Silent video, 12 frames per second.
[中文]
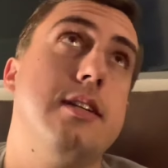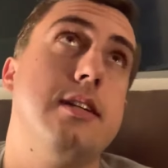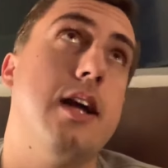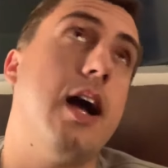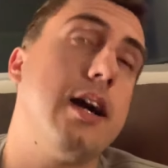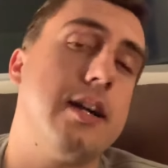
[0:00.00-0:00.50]

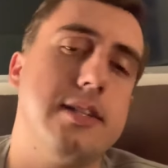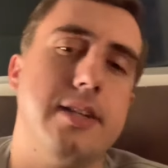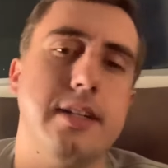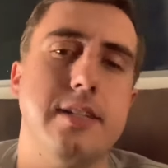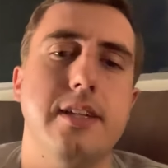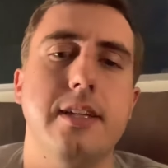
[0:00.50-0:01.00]
上个
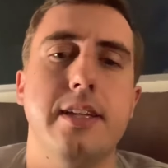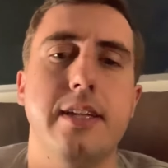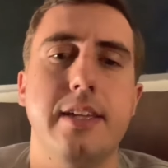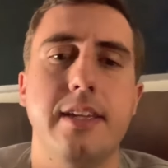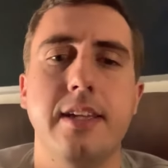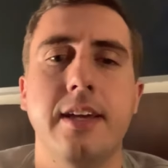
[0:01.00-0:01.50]
星期
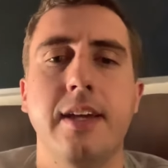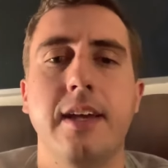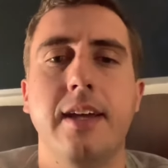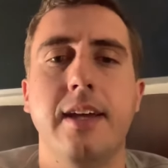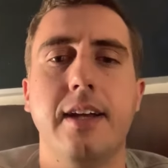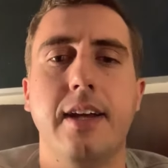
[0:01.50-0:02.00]
一
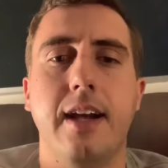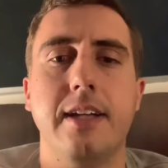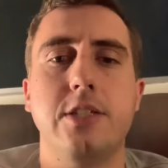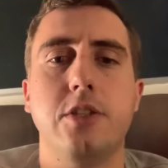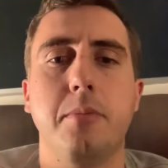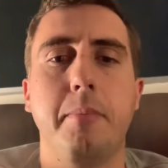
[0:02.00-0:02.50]
开
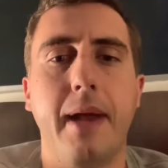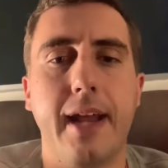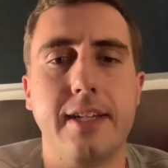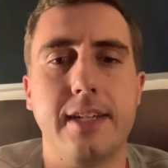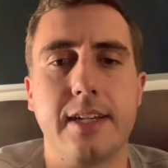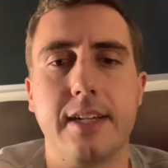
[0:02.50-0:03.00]
始
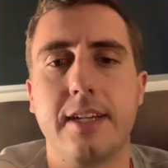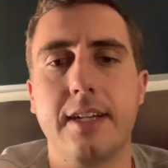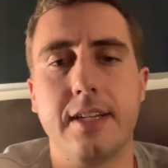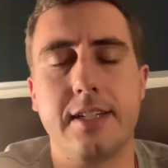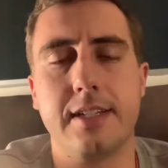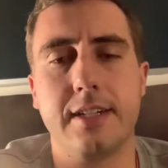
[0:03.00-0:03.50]
卖这个
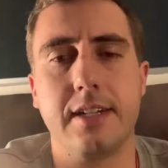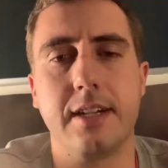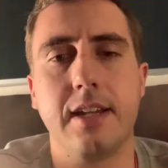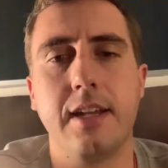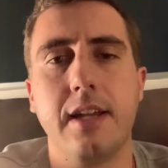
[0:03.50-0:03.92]
课程，